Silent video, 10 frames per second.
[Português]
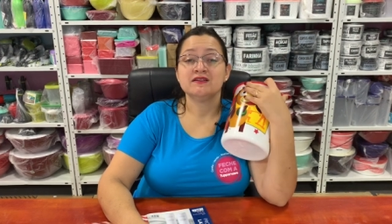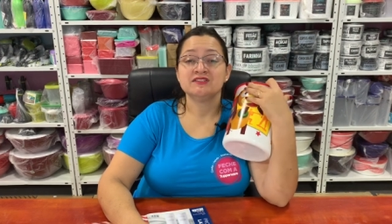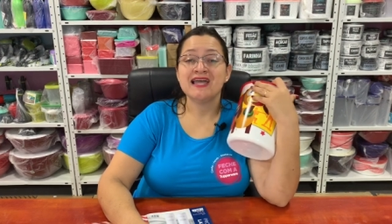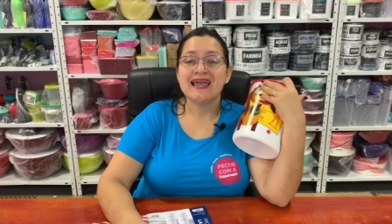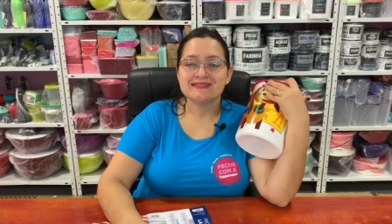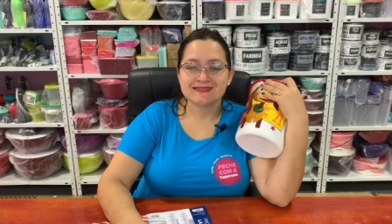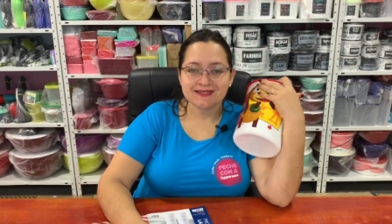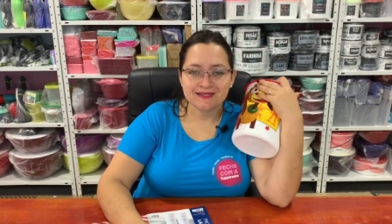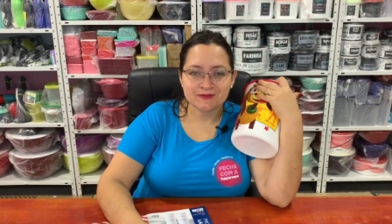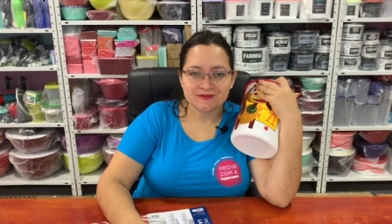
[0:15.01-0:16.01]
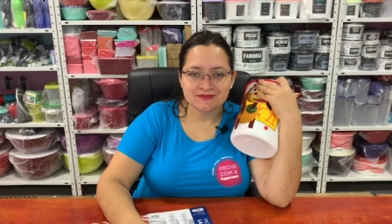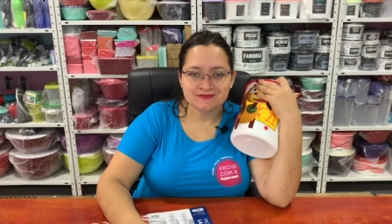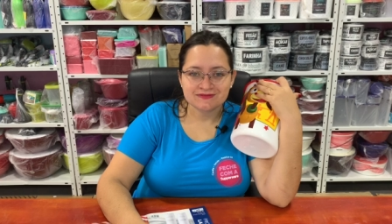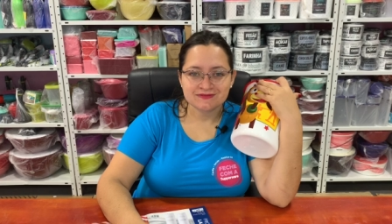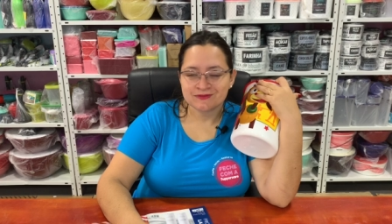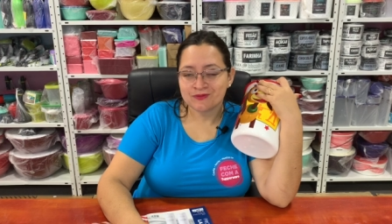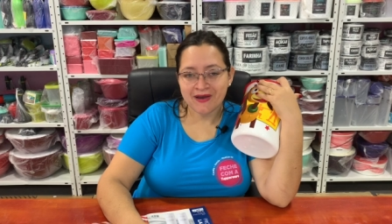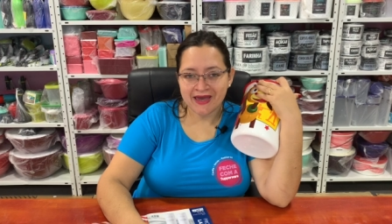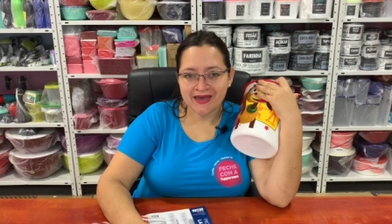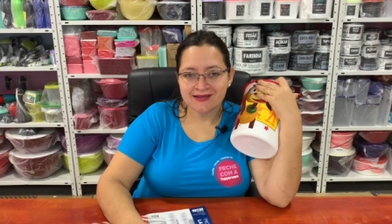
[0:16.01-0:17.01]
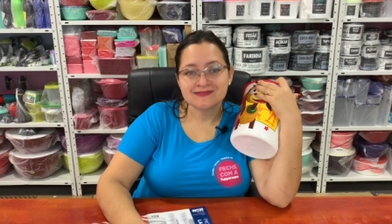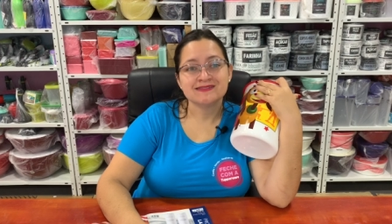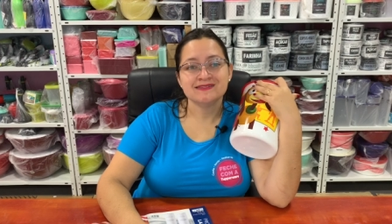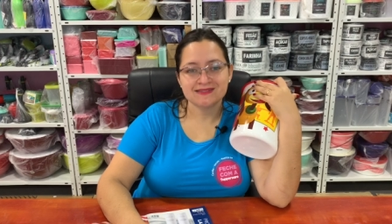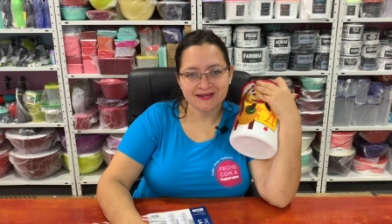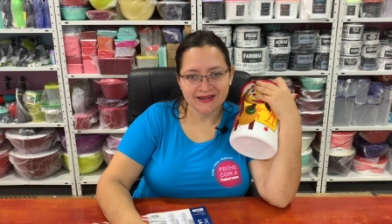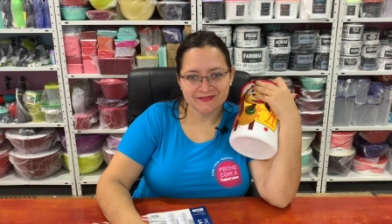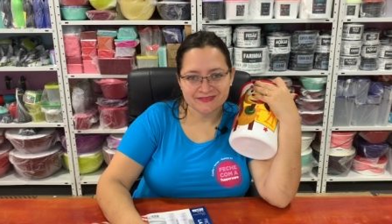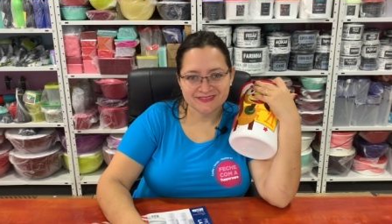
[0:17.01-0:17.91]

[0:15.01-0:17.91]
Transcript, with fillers: Já é inscrito? Não é? Se inscreve.